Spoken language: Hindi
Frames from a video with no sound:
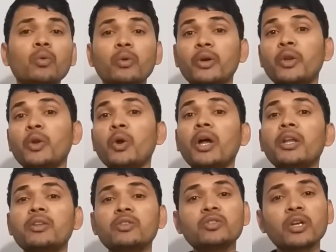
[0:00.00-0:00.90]
को कह रही और
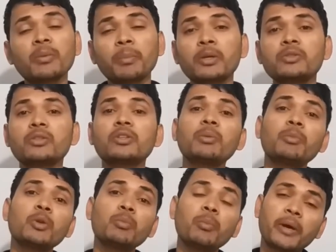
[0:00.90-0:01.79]
इतने सारे पिक्चर थे
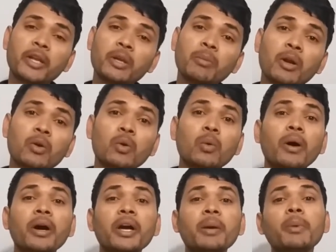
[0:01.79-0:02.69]
मैं तो पहली बार
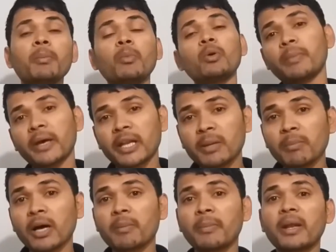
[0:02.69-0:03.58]
गोवा गया मैं पहली
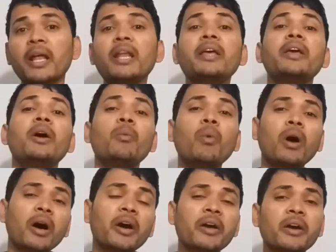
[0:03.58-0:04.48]
बार मनाली गया
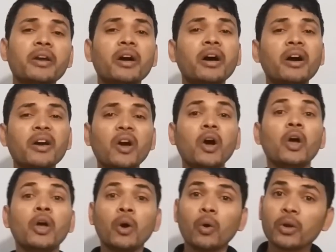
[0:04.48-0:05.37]
वहाँ गया यहाँ गया
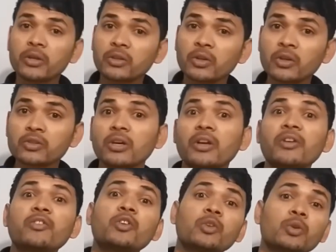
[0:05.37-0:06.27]
और इतने
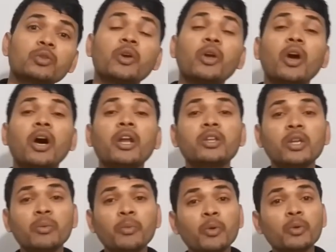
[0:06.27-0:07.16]
सारे फोटो थे यार
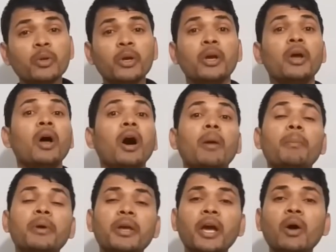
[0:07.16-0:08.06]
इतने वीडियो थे
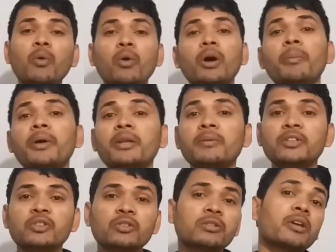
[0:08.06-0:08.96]
अब क्या होगा मेरे
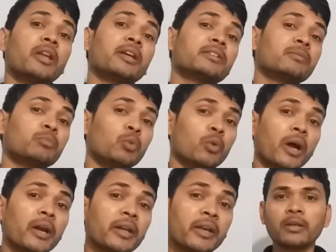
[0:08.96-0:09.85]
पास तो कलेक्शन पूरा
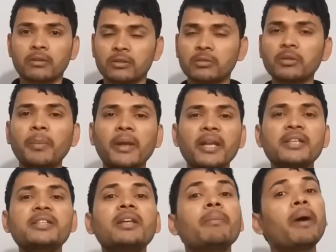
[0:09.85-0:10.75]
हट गया तो सबसे पहली
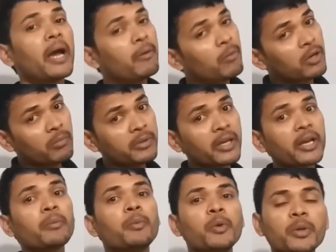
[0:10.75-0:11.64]
चीज़ आप आई वोटल में
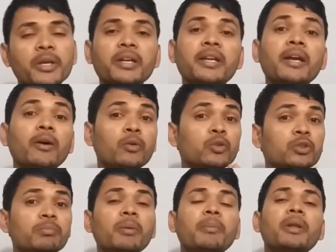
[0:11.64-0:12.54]
जाकर वीडियो देख लिए
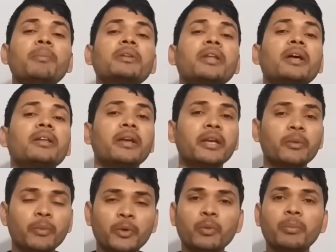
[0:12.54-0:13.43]
उसमें मैंने बताया था एक
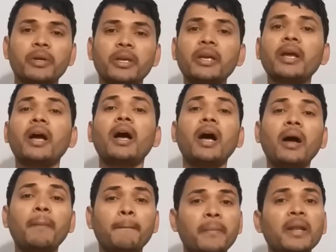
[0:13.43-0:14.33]
वीडियो में कि
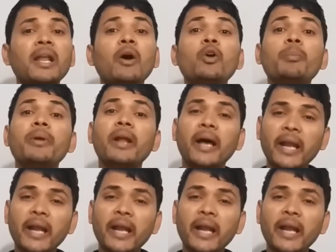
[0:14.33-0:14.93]
आप क्लाउड पर